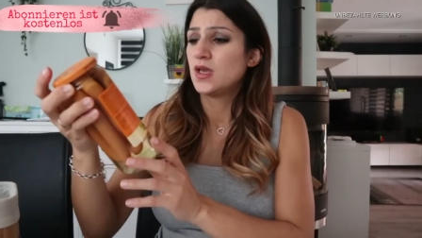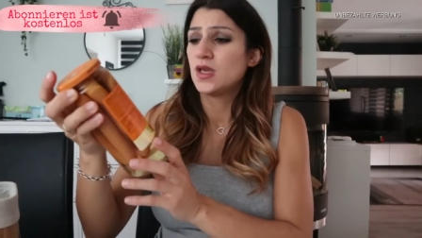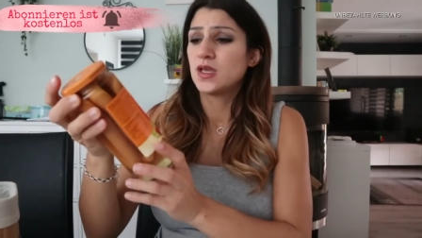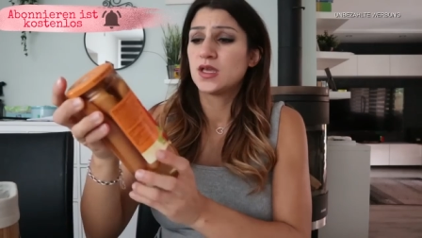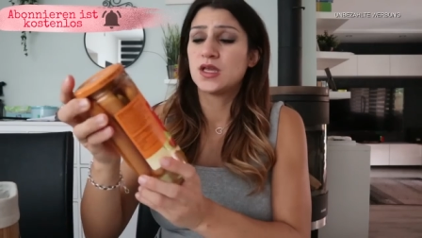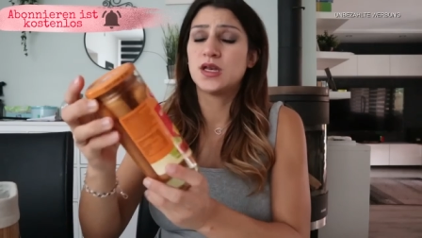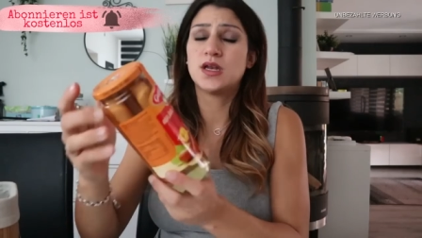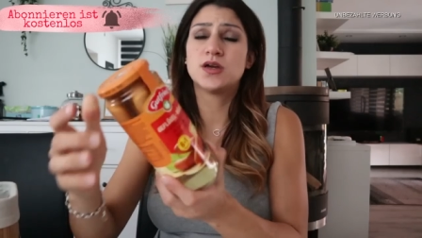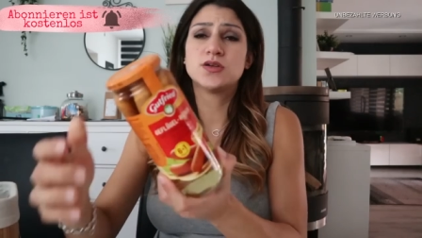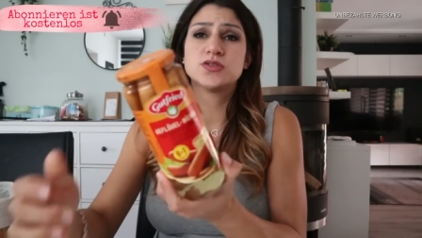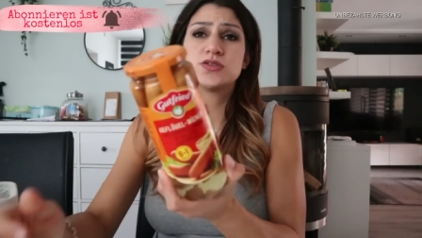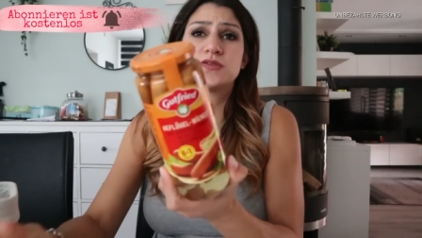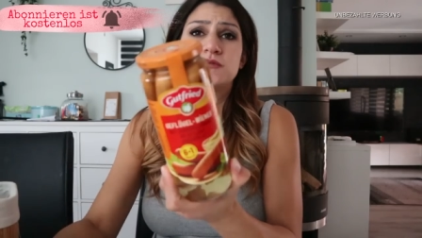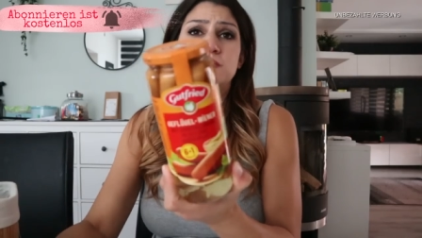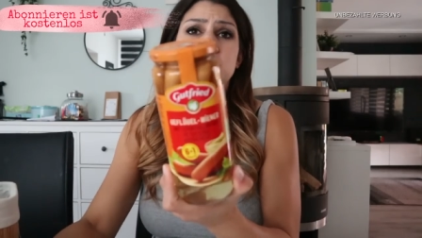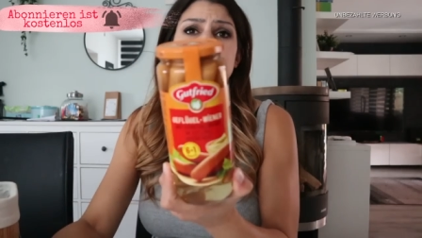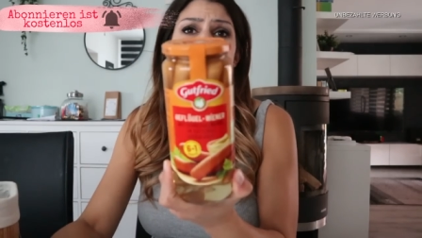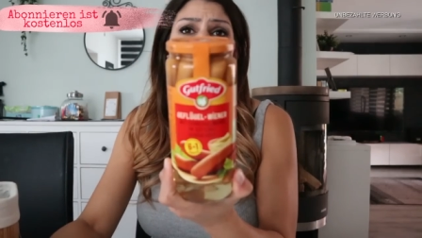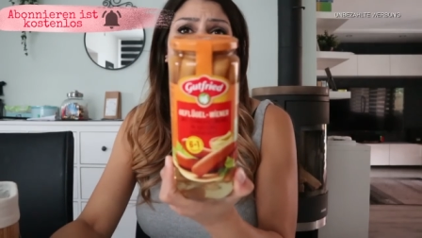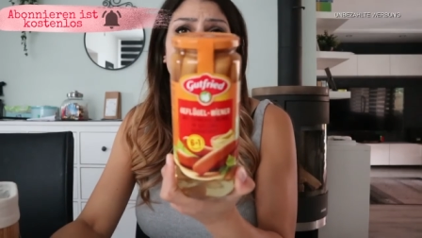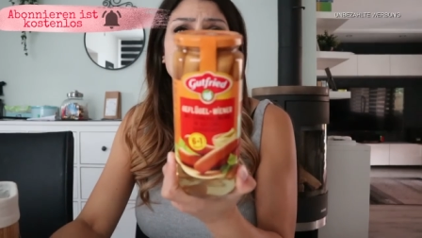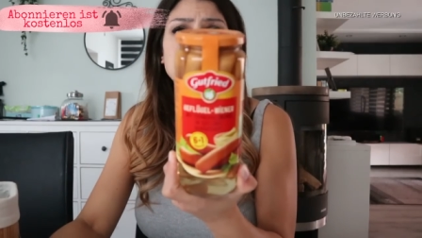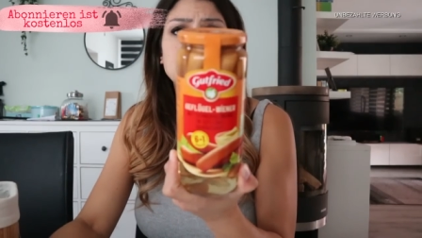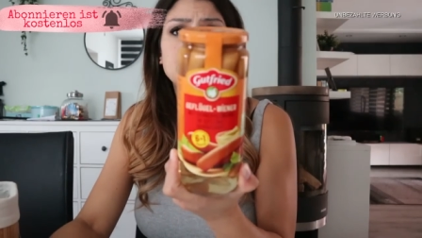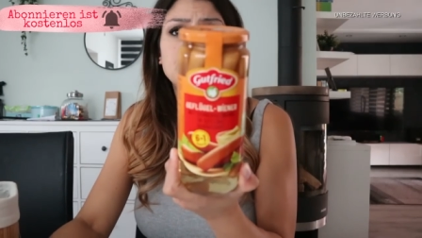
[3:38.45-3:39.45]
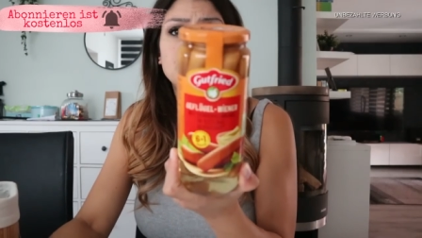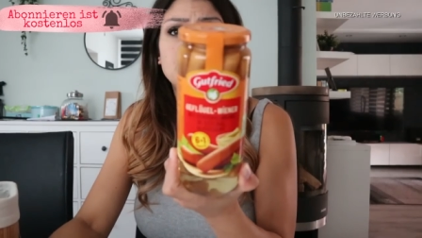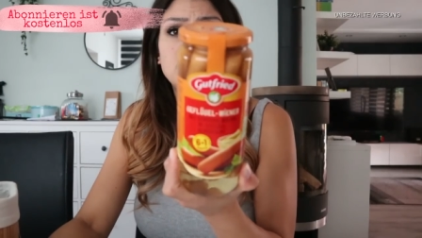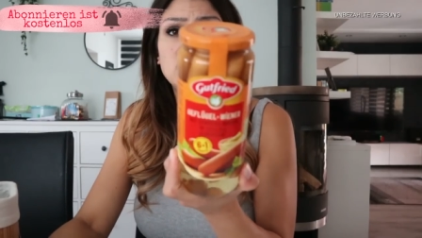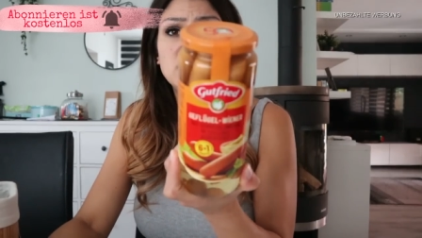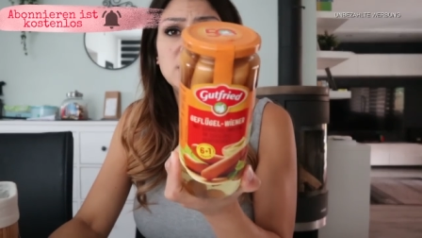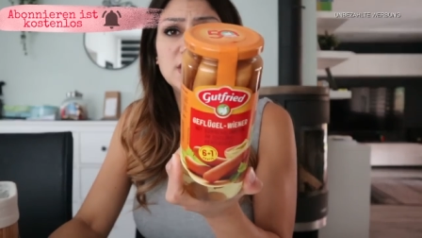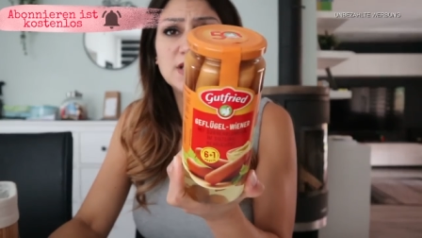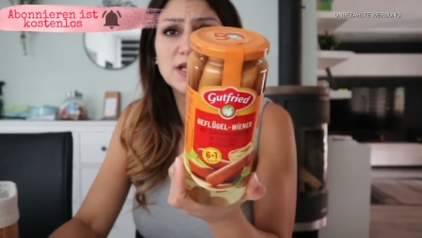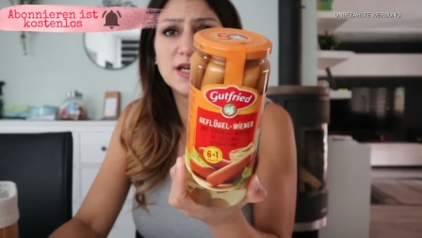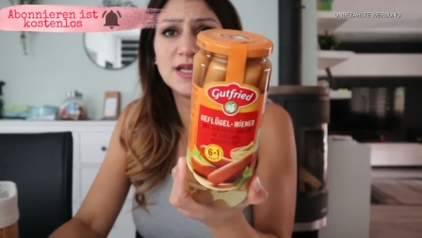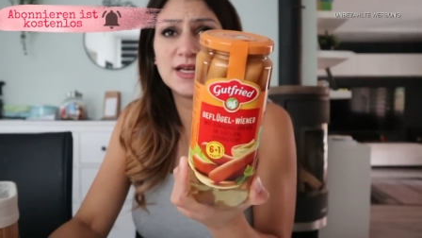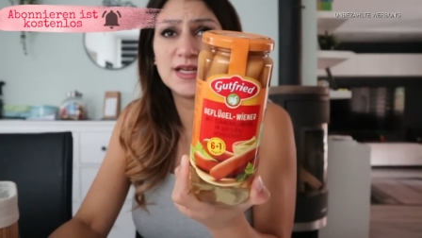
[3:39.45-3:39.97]
Genauso wie die
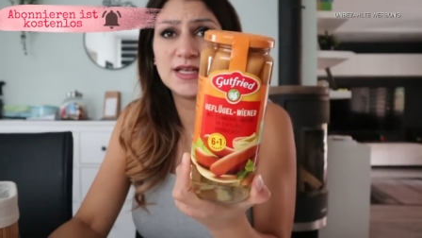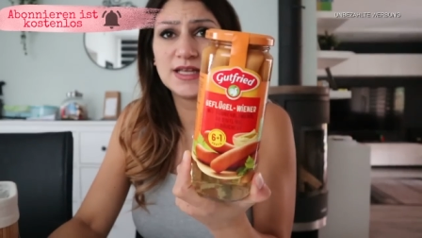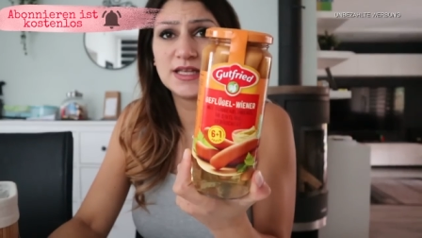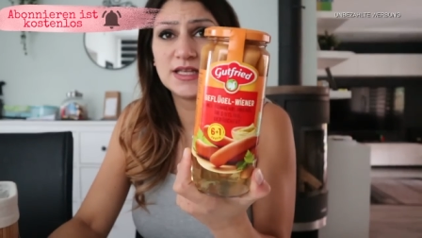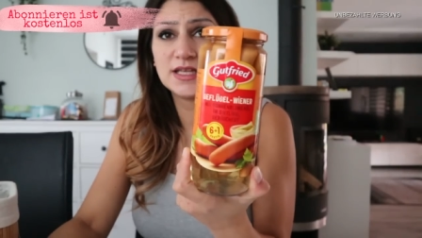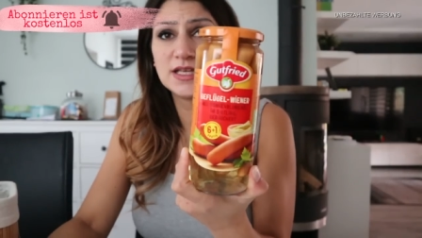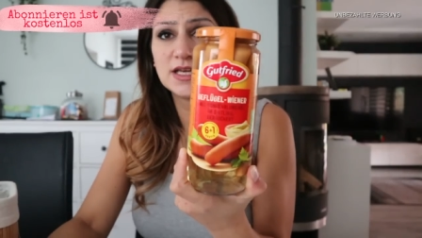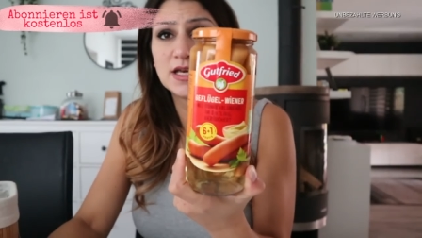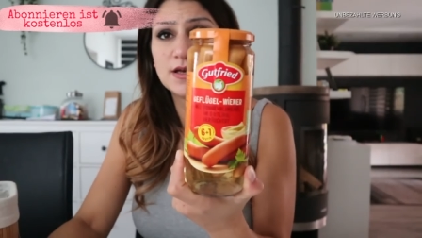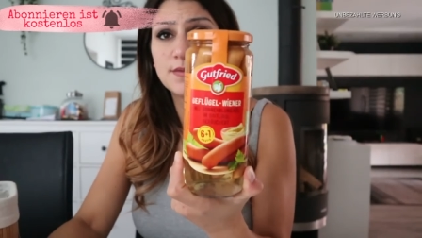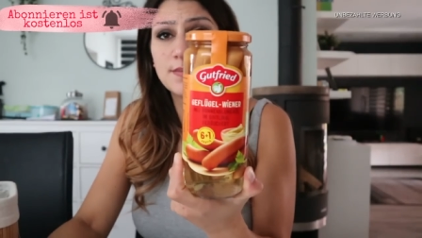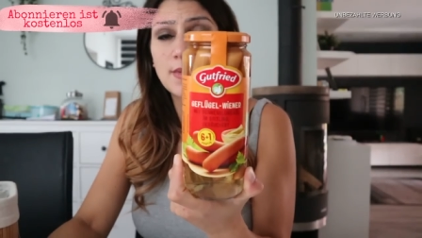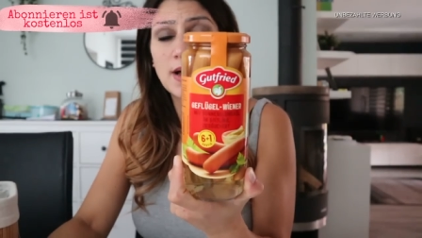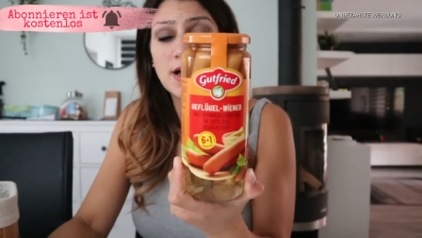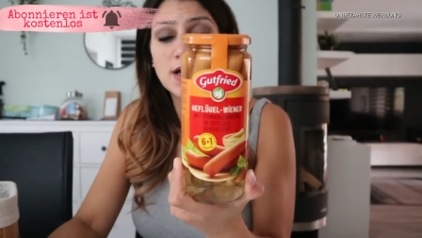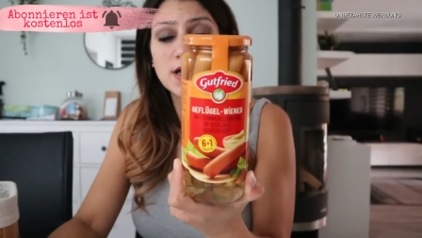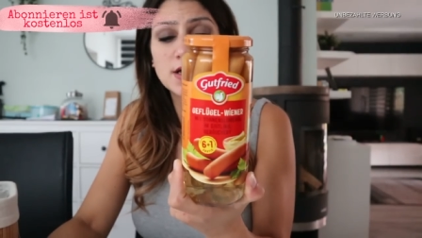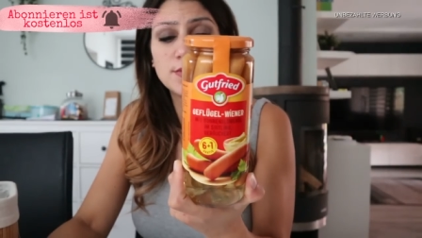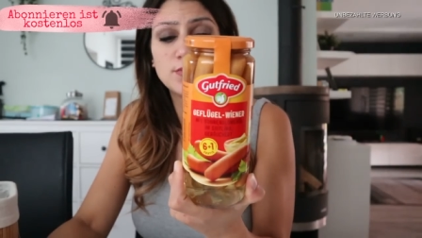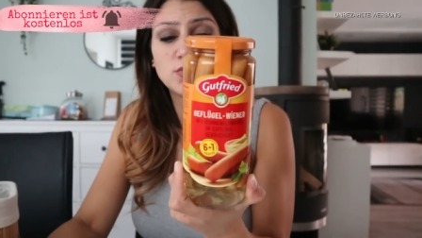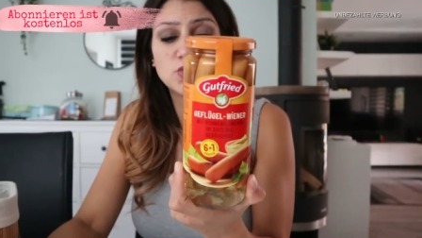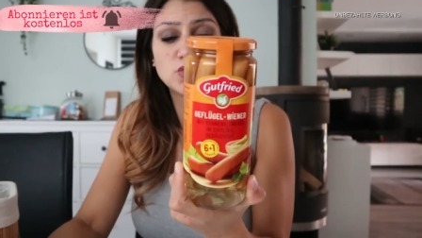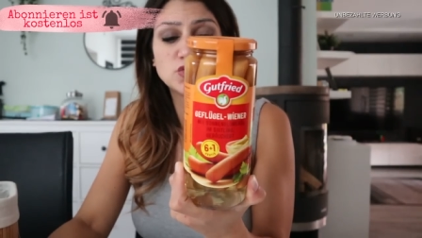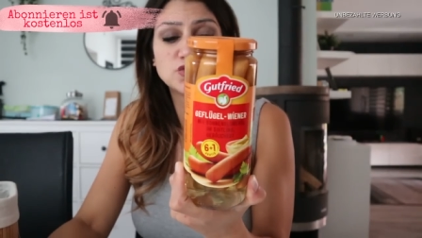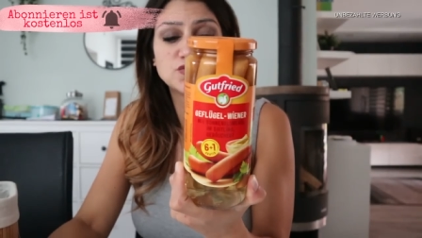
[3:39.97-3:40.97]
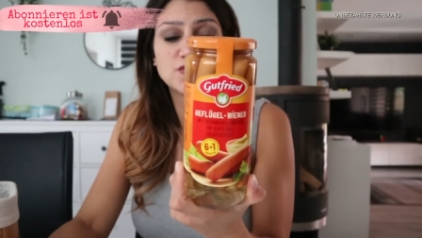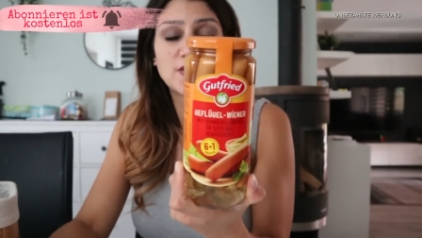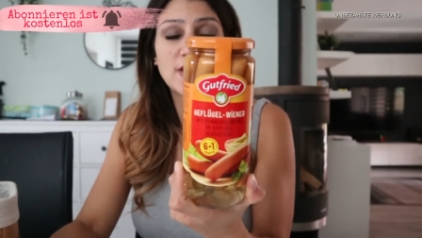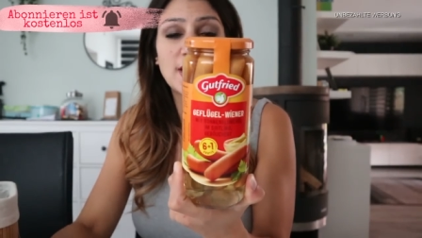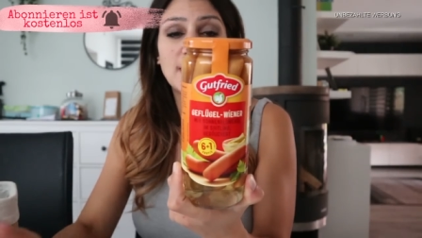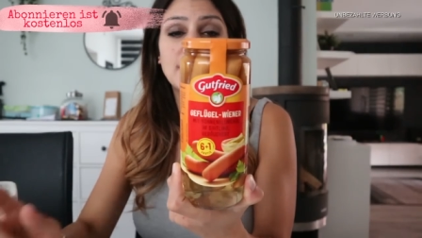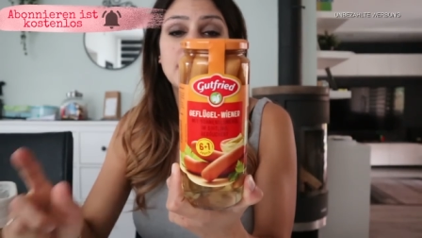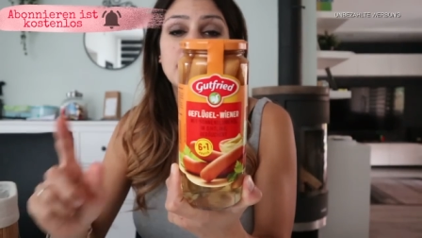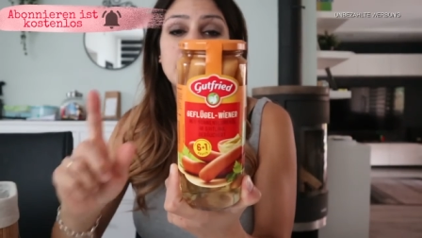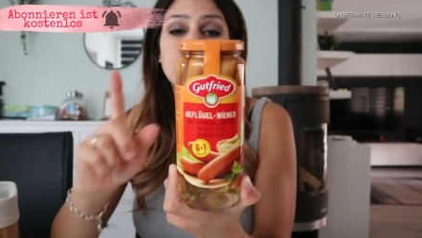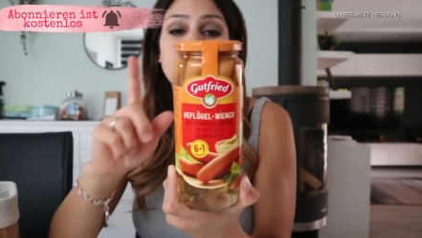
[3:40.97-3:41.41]
Wienerle hier im Angebot waren,